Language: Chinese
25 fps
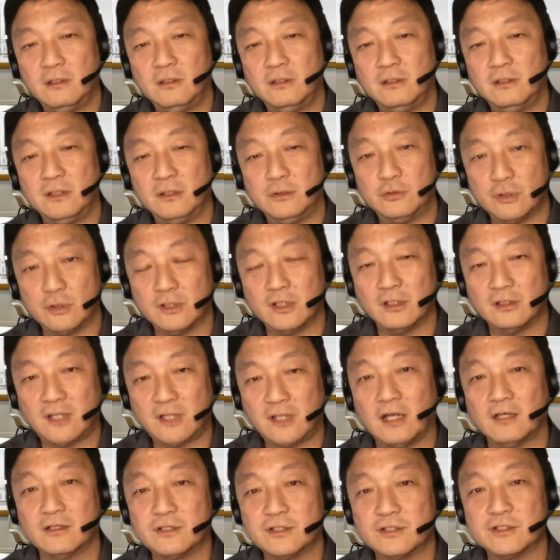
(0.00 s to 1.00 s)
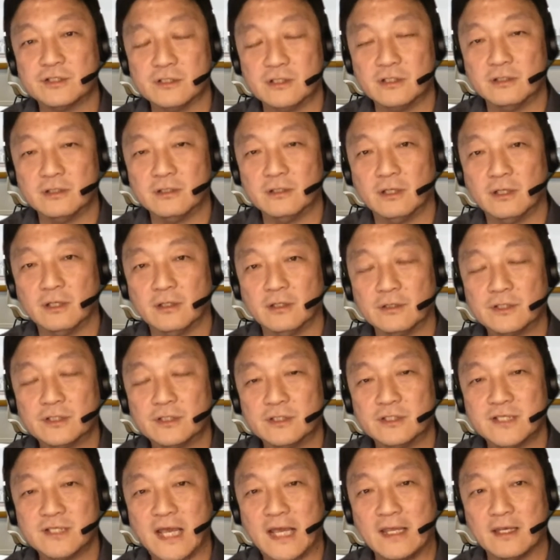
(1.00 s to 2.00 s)
你觉得当时呃是
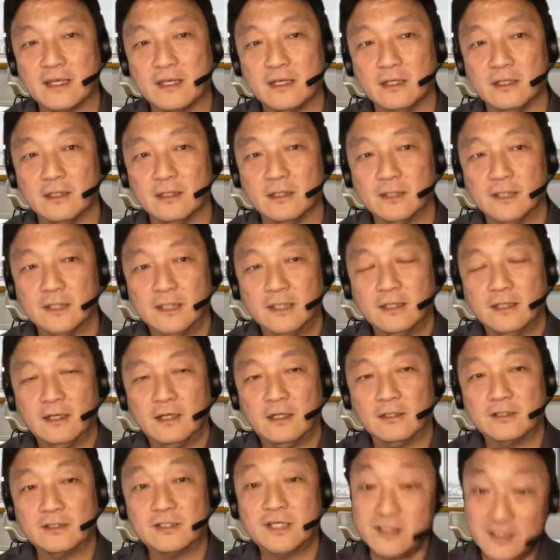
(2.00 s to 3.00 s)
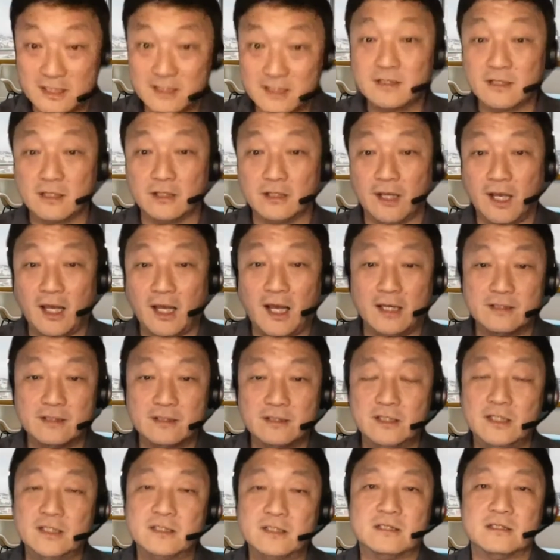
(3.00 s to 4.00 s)
在一个呃，甚至可能还是
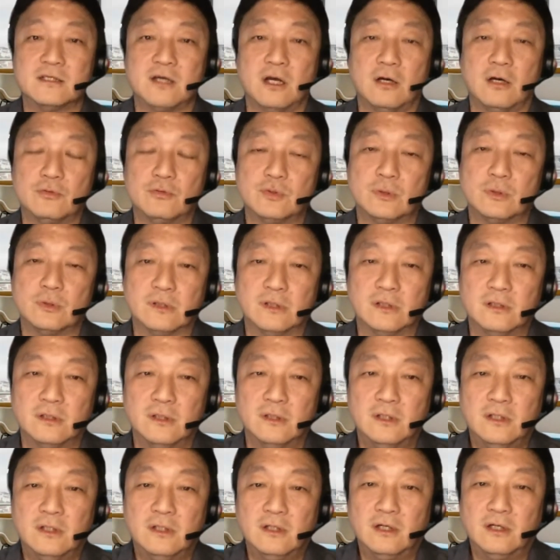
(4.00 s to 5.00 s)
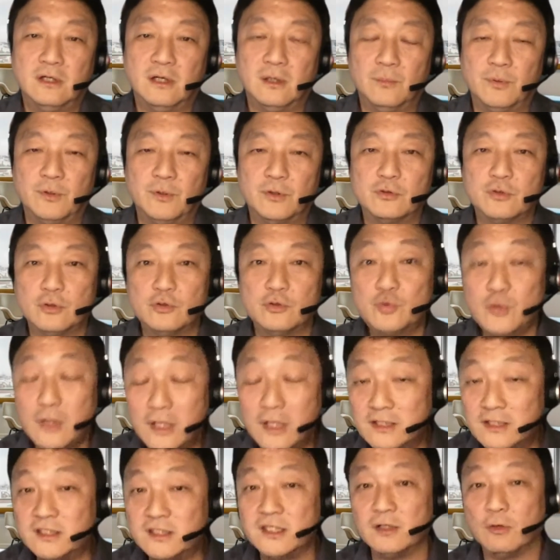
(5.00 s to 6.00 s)
逆势操作的。啊，比如说最
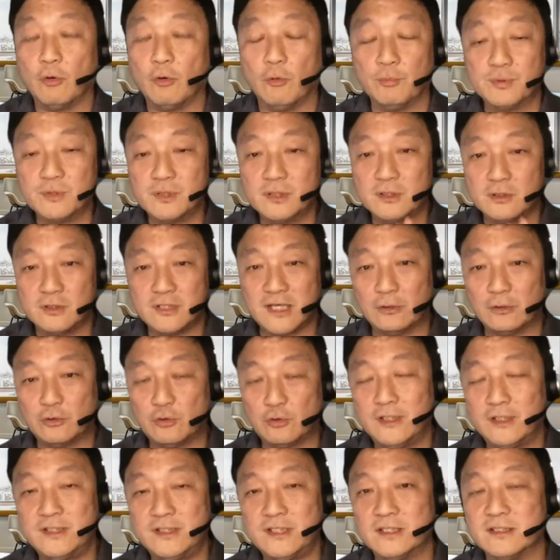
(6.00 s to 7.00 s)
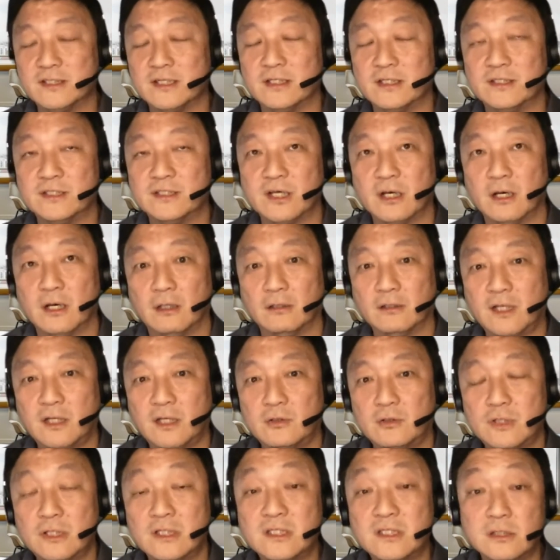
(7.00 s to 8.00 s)
近我不是在推荐这些啊，但
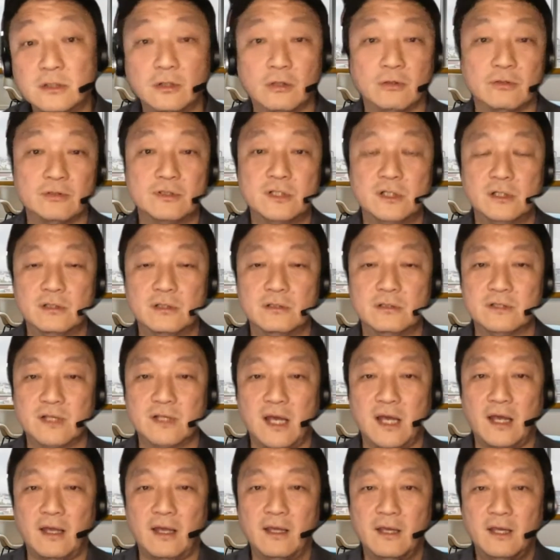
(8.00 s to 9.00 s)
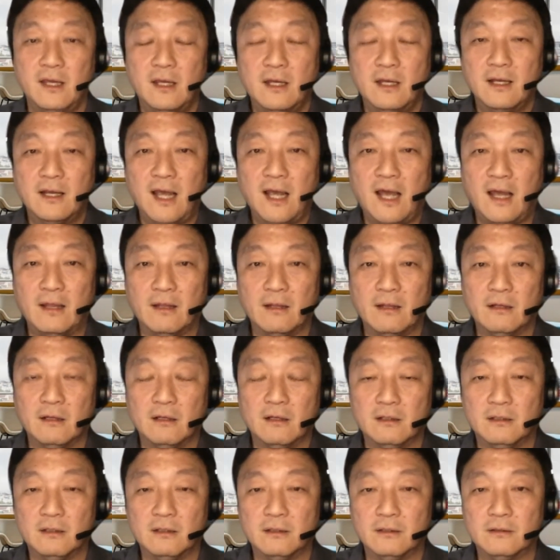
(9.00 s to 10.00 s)
最近有些人就在看
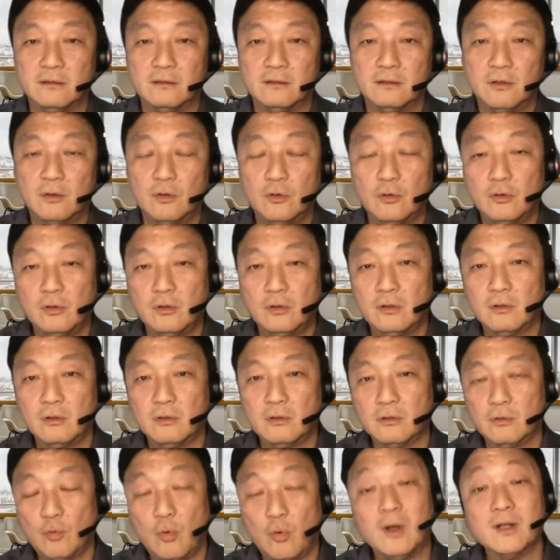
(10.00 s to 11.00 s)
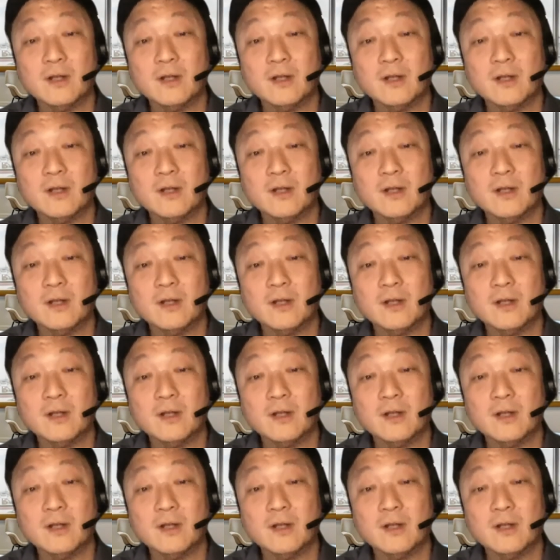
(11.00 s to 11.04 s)
矿